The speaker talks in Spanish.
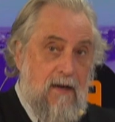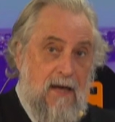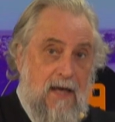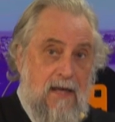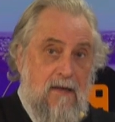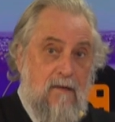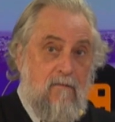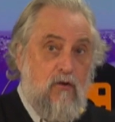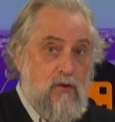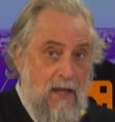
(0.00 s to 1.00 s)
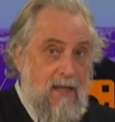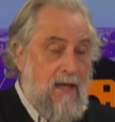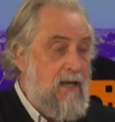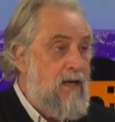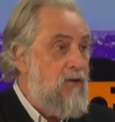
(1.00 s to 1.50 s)
ley
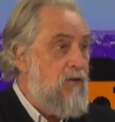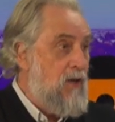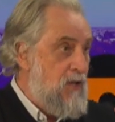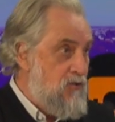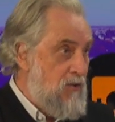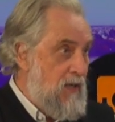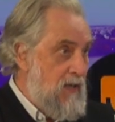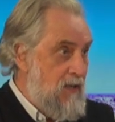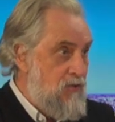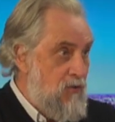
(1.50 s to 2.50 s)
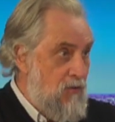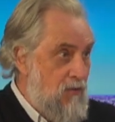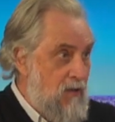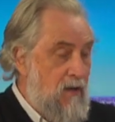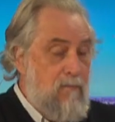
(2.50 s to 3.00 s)
votada en el Congreso de la
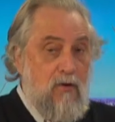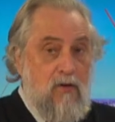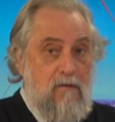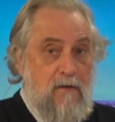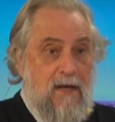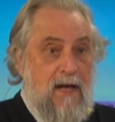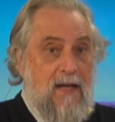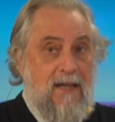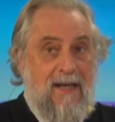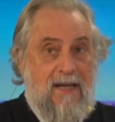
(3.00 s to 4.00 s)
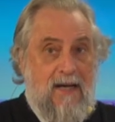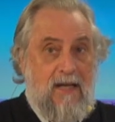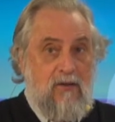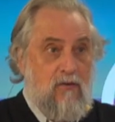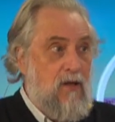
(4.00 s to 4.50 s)
Nación que modifica el
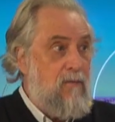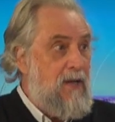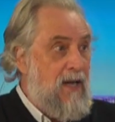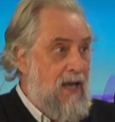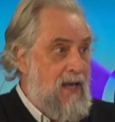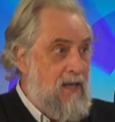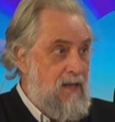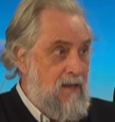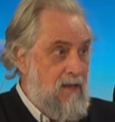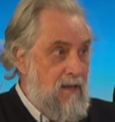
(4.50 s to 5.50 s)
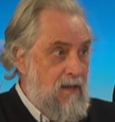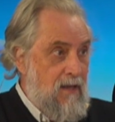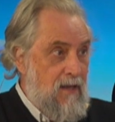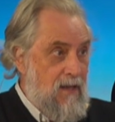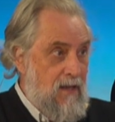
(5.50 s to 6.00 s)
decreto de mi ley
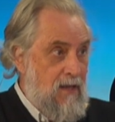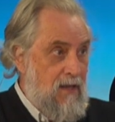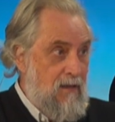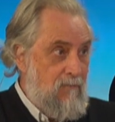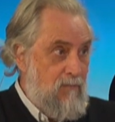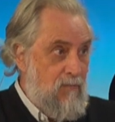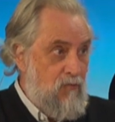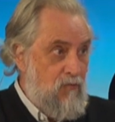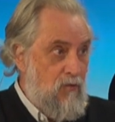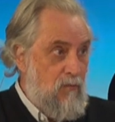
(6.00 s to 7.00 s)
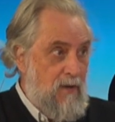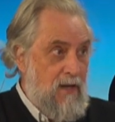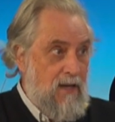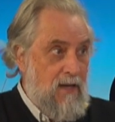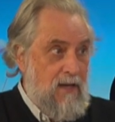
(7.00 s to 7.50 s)
eh,
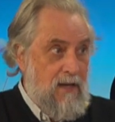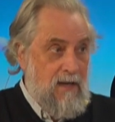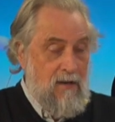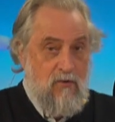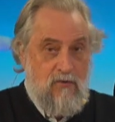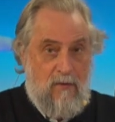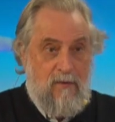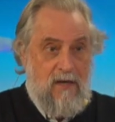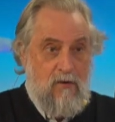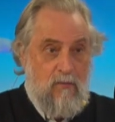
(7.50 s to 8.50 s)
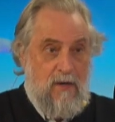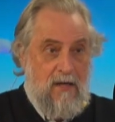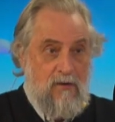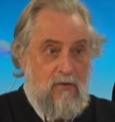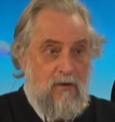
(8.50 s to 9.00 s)
sobre eh, los haberes mm.
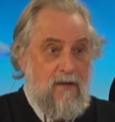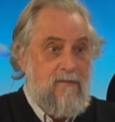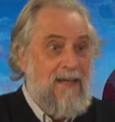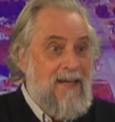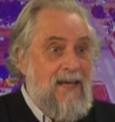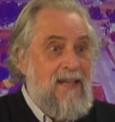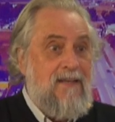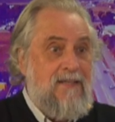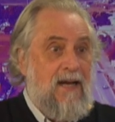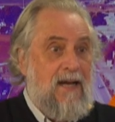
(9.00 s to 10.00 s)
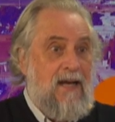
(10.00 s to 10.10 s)
jubilatorias. ¿Y qué dice la